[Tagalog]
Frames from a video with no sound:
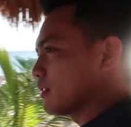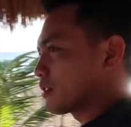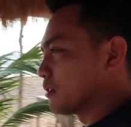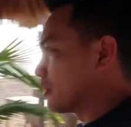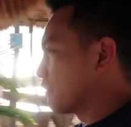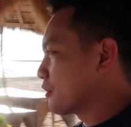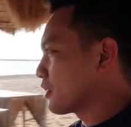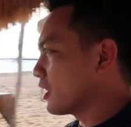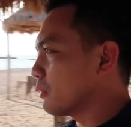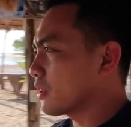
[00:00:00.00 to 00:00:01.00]
so if you
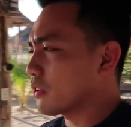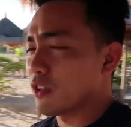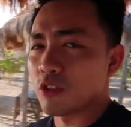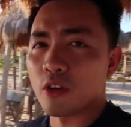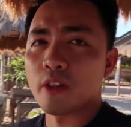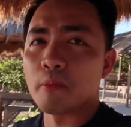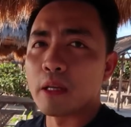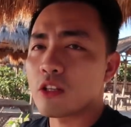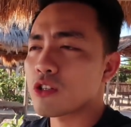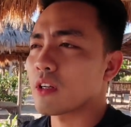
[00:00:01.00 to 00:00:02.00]
really want to enjoy the
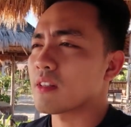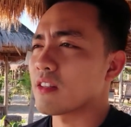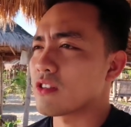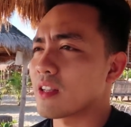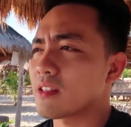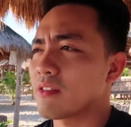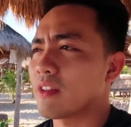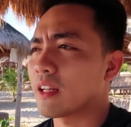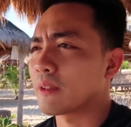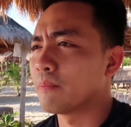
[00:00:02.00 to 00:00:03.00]
beach I suggest
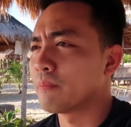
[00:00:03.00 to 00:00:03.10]
that